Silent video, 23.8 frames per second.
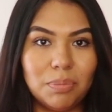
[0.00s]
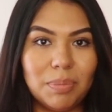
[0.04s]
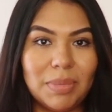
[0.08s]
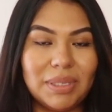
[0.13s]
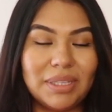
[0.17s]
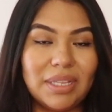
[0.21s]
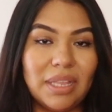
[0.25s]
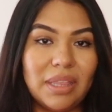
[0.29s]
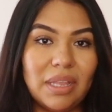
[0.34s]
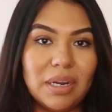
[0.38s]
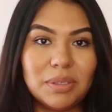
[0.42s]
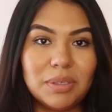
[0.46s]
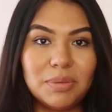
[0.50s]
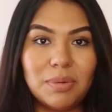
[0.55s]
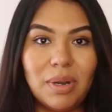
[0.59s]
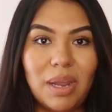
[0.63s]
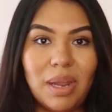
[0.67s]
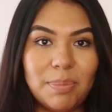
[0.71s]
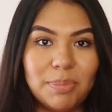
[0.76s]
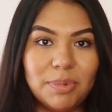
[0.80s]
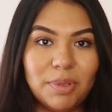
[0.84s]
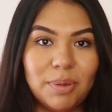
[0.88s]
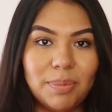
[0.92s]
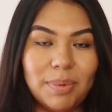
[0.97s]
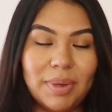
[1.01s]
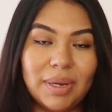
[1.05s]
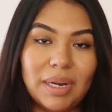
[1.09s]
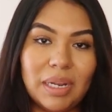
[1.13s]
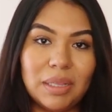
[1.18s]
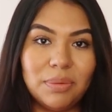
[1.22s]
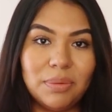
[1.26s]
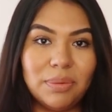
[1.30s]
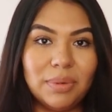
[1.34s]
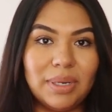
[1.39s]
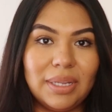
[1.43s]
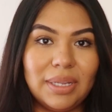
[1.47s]
mantener su laptop a la
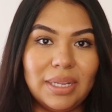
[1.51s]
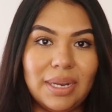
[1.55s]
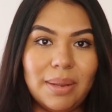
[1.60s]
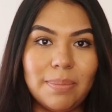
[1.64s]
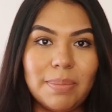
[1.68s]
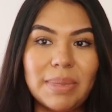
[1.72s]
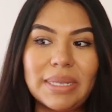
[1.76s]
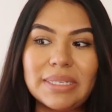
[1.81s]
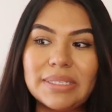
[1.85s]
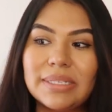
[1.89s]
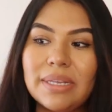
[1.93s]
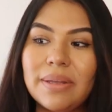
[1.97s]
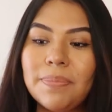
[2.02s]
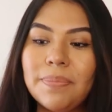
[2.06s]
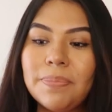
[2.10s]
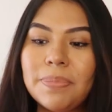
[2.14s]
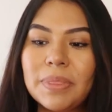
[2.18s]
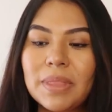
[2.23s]
altura de la mesa.